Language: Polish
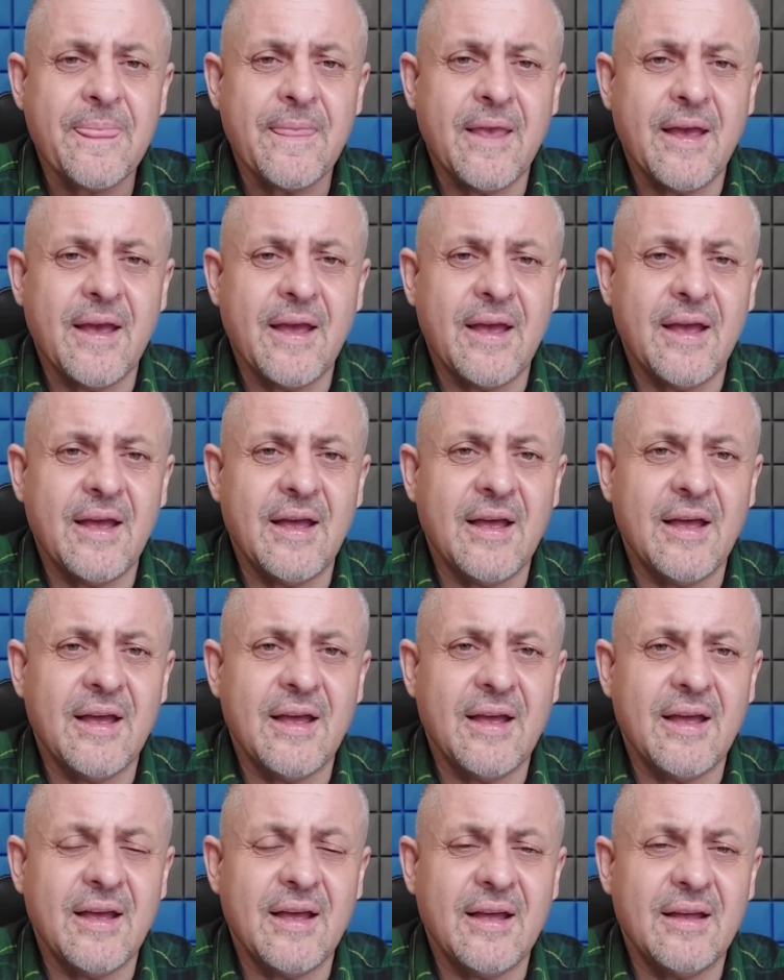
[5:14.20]

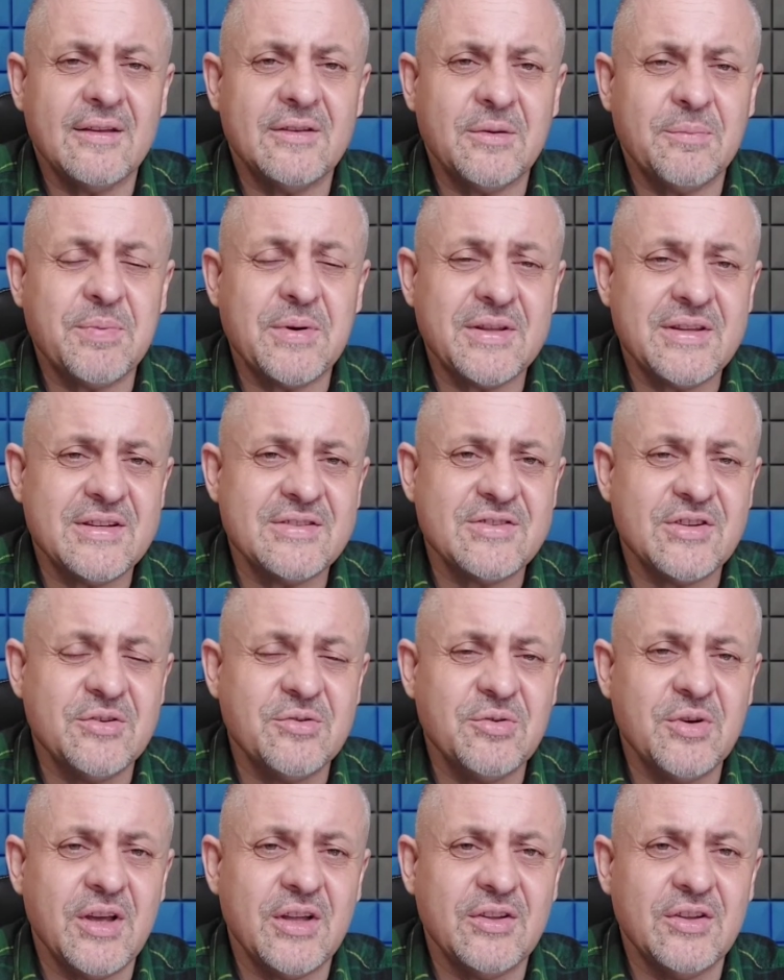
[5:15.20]
E, to
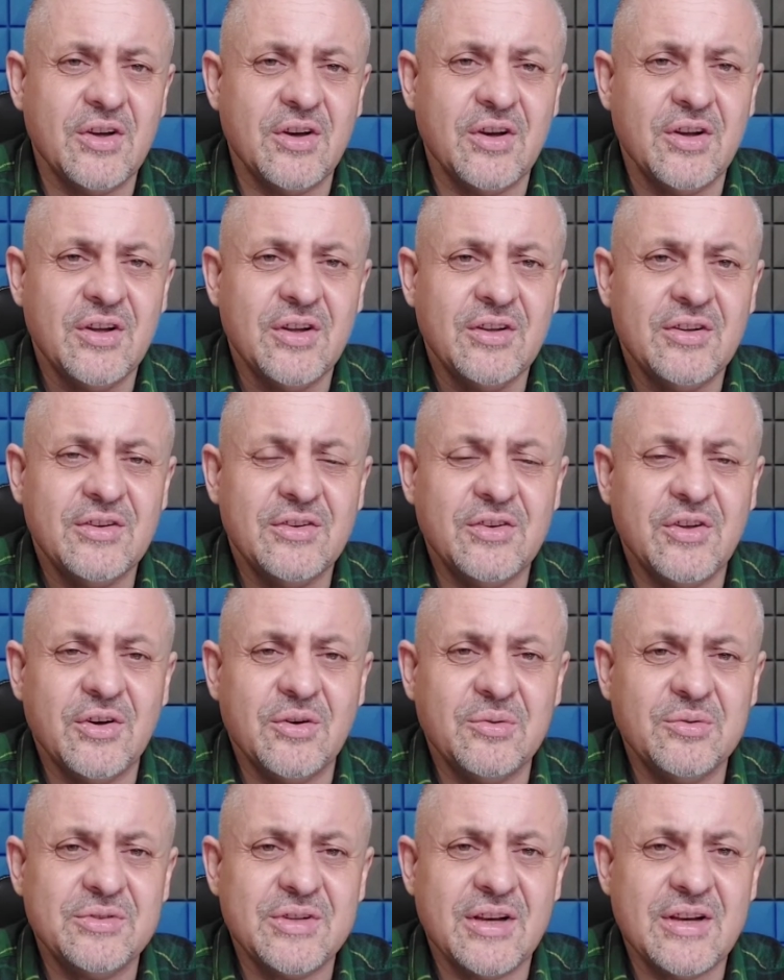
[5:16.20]
predestynuje do, do
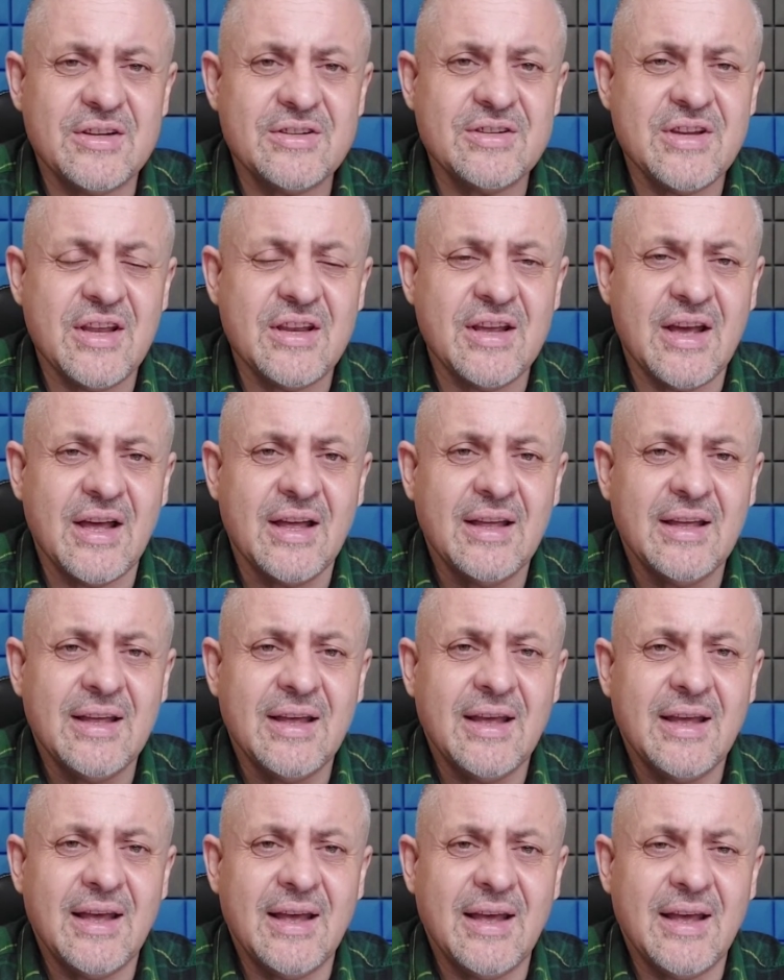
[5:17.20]
uzależnienia
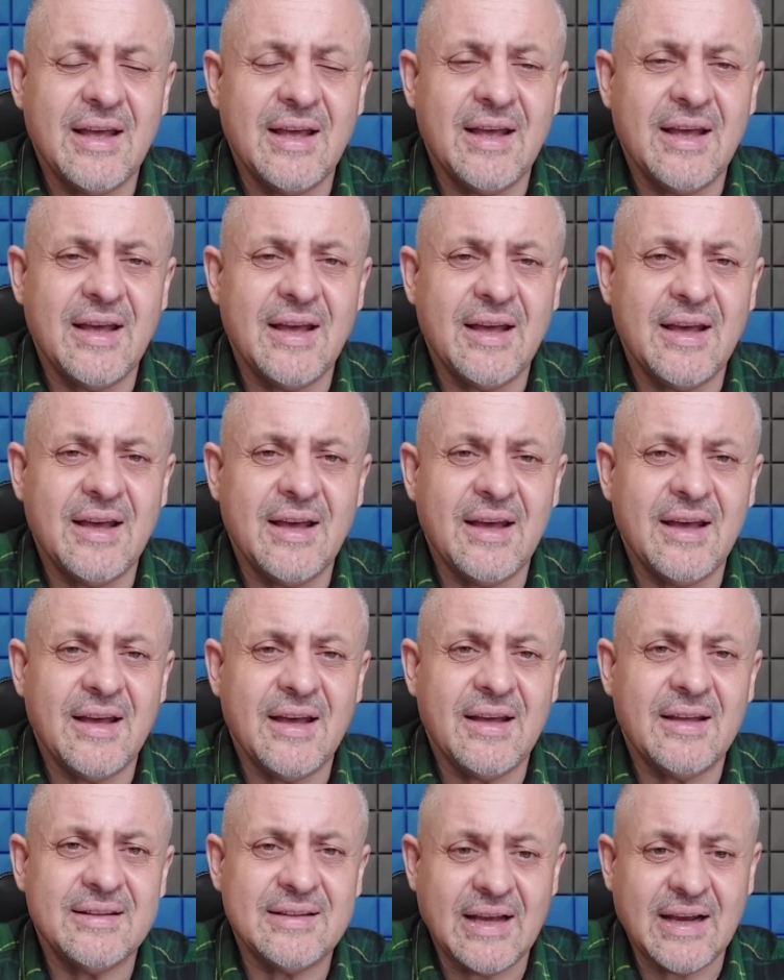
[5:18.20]

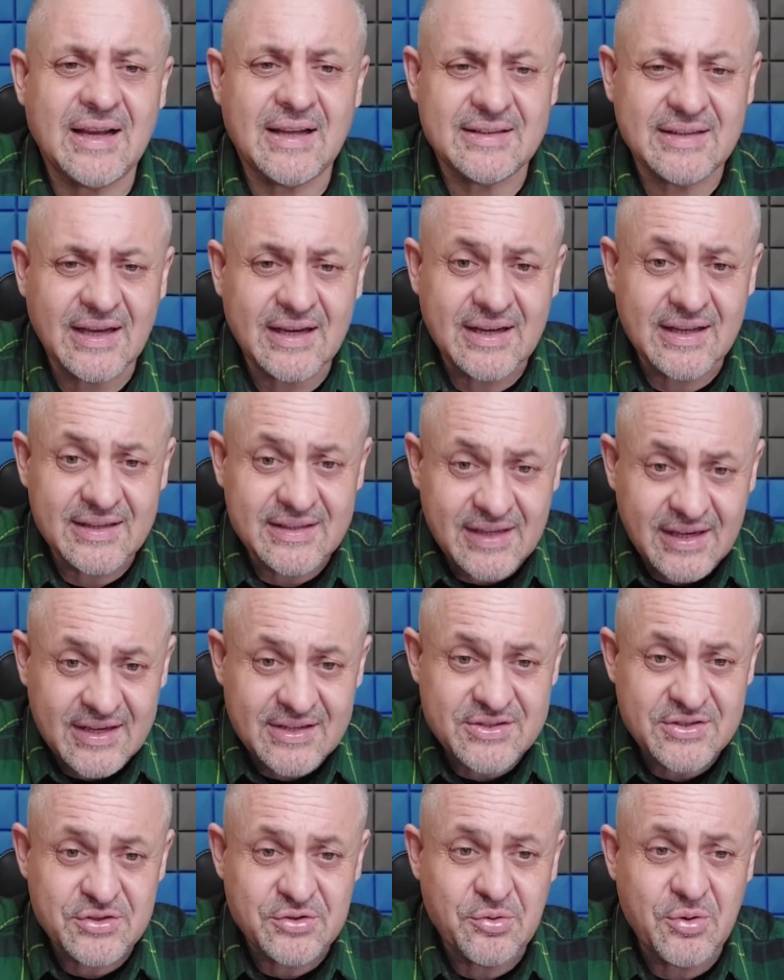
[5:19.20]
e, taka, taka, taka
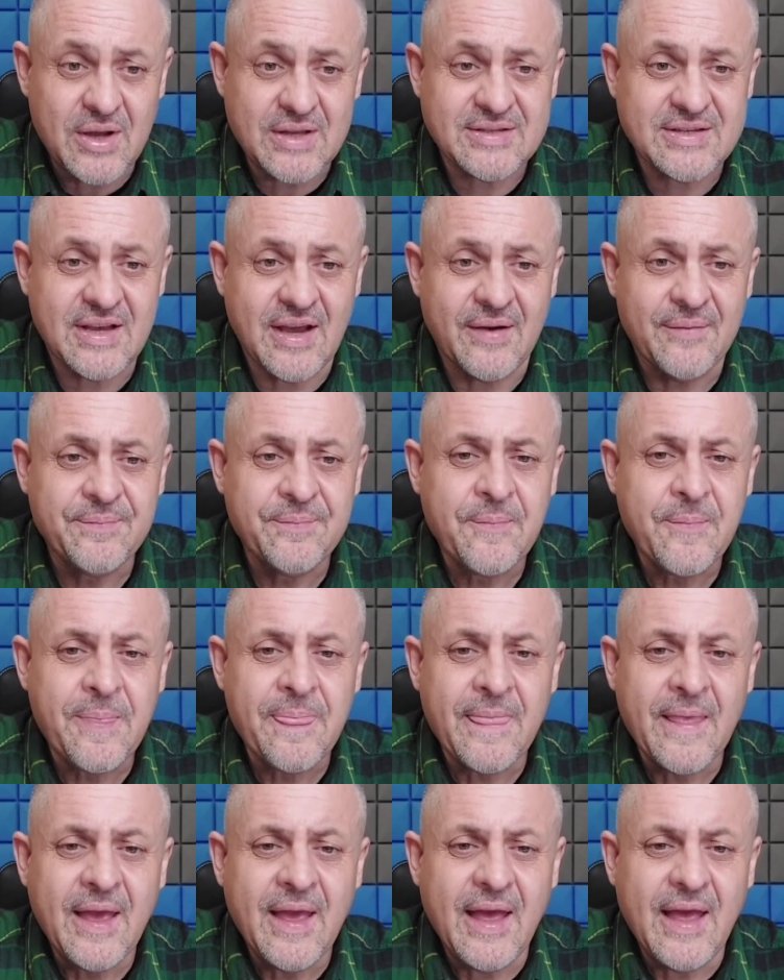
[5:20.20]
sytuacja.
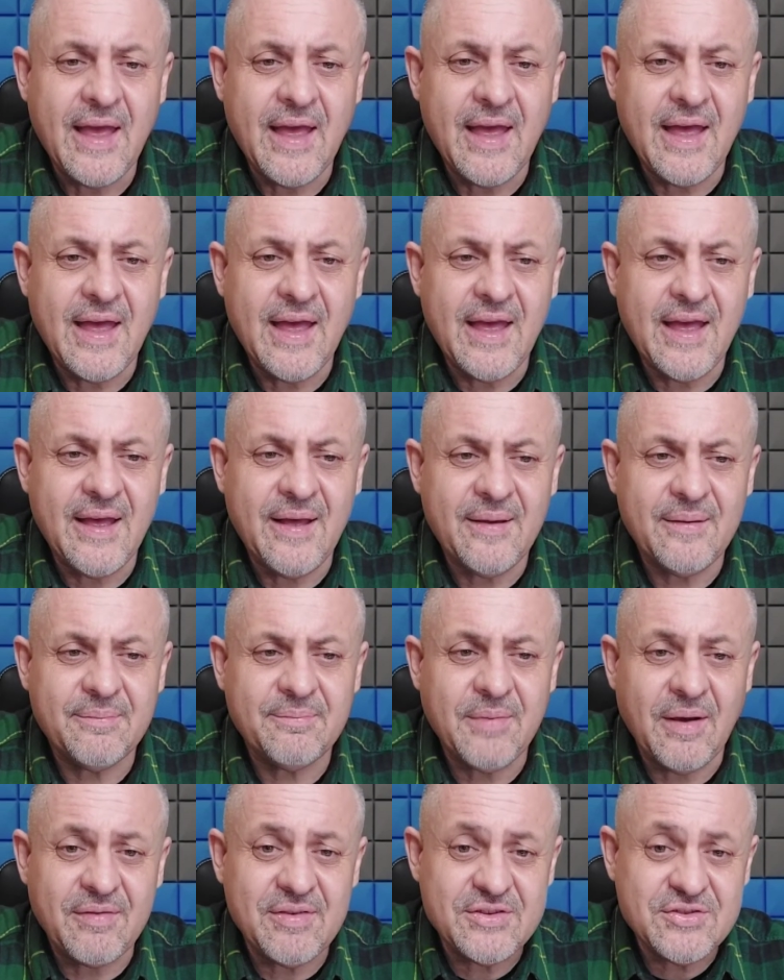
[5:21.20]
E,
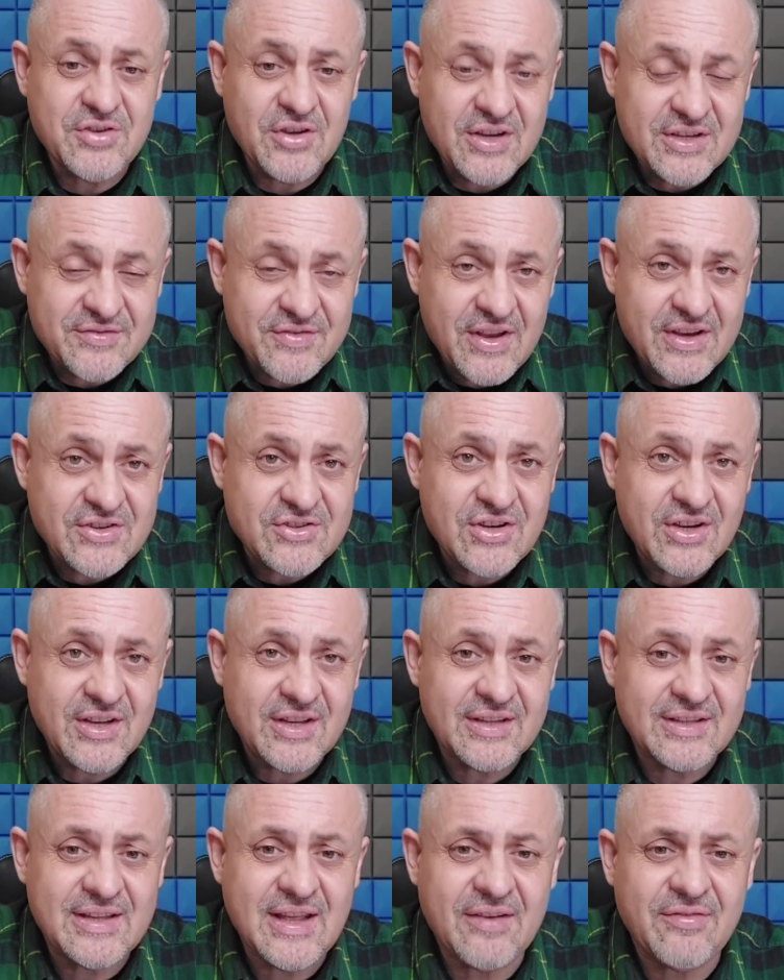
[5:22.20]
a więc coraz
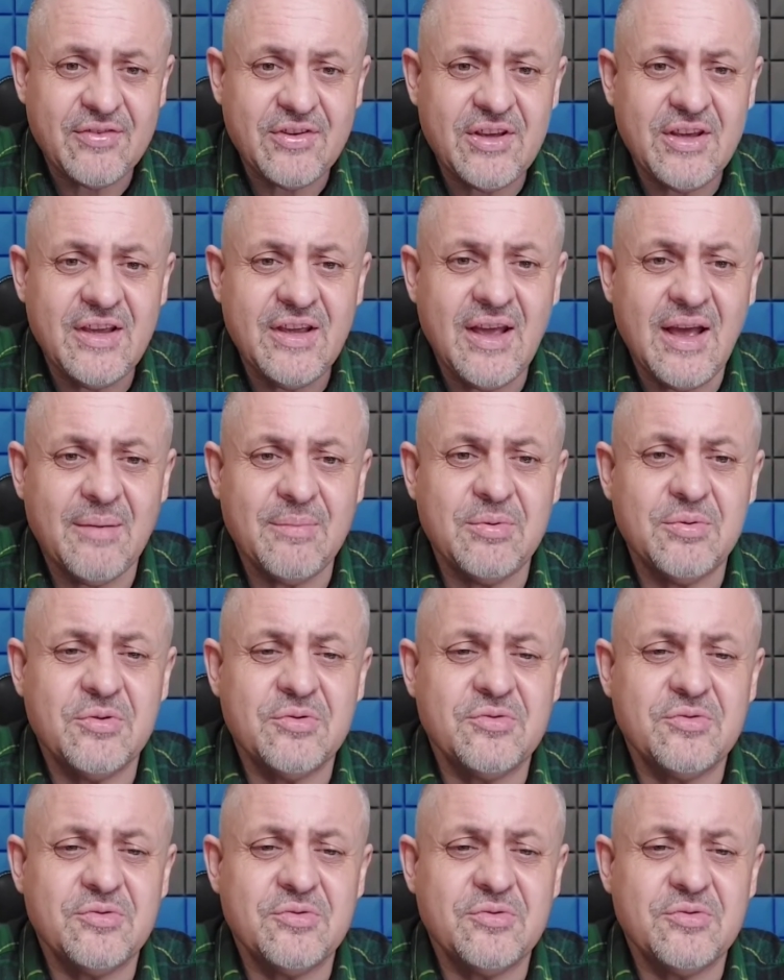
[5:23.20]
większe dawki, aby